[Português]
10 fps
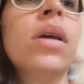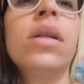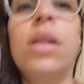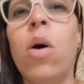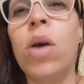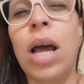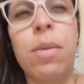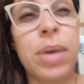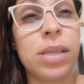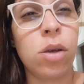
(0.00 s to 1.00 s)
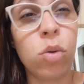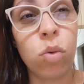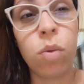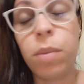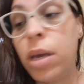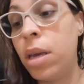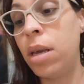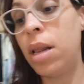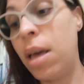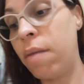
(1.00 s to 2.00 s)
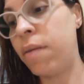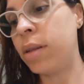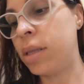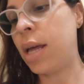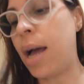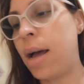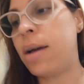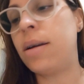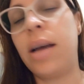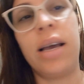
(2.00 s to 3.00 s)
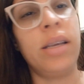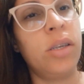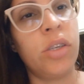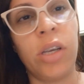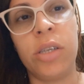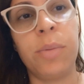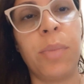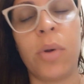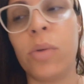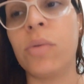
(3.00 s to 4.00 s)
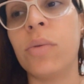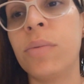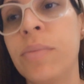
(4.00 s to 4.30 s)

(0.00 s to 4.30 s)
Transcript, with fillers: dar horário, porque se eu dormir e levantar, aí, gente, pronto.